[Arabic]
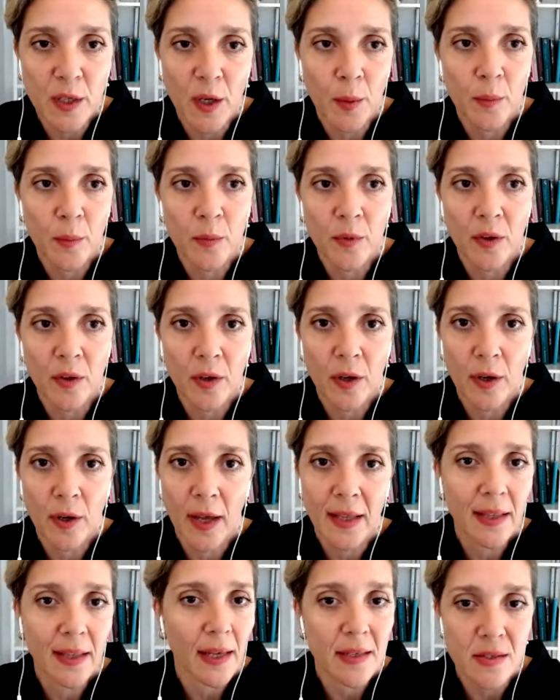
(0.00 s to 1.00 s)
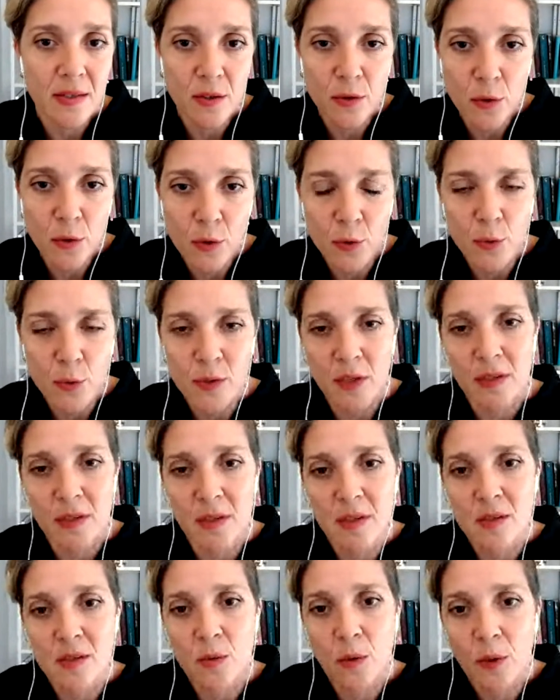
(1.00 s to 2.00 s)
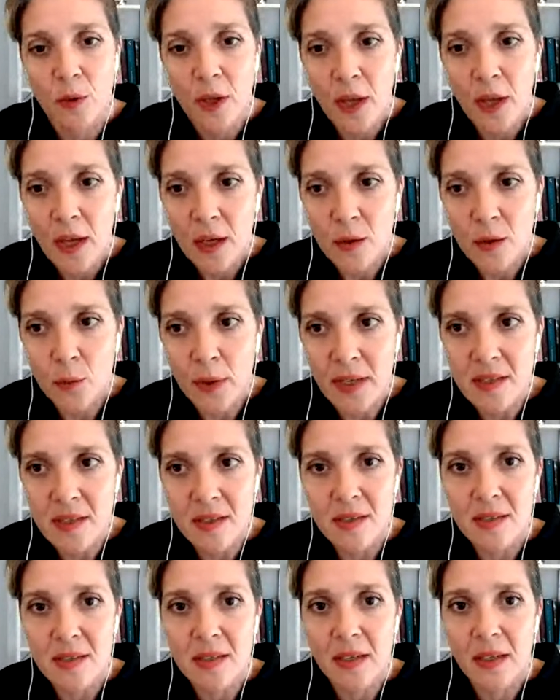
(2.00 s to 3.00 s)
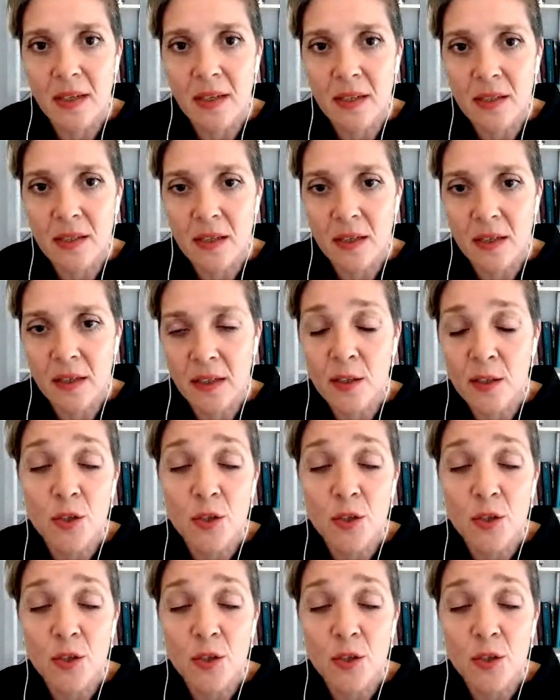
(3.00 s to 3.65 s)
واعتقد ان هذا الاهتمام مفهوم ايضا لان